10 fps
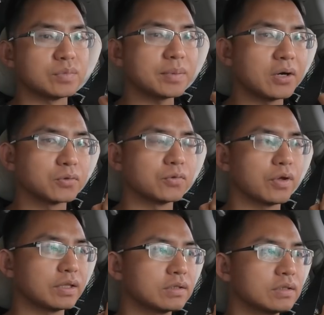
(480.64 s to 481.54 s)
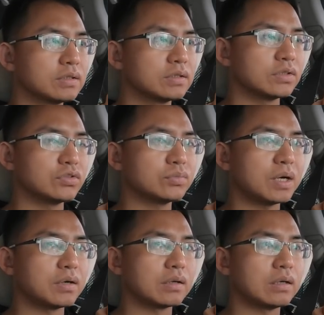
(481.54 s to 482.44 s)
觉没跑多远，也就
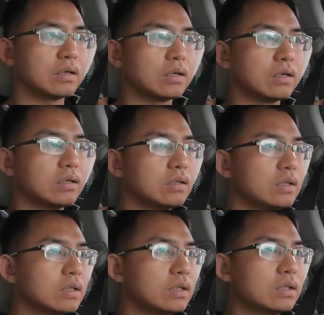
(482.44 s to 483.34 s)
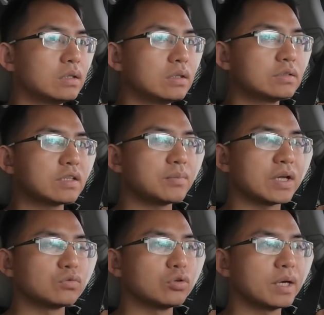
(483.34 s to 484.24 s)
跑了三
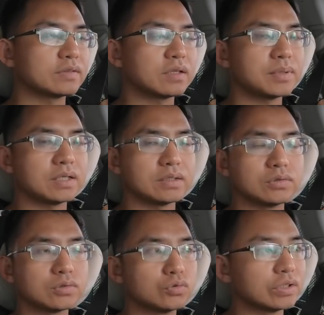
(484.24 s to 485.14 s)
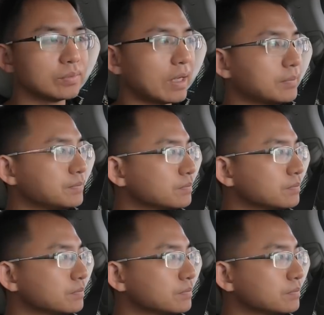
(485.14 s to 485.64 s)
百多吧，三百多公里吧。